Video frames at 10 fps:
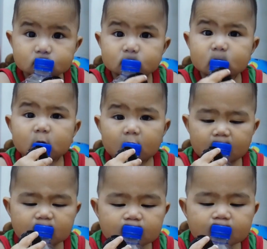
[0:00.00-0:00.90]

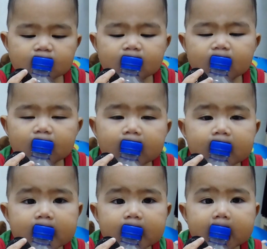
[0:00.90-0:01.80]
masuk mulut
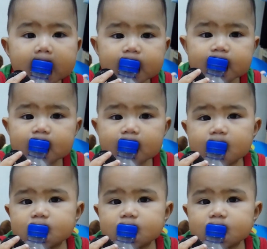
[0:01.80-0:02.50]
tapi lainnya masuk mulut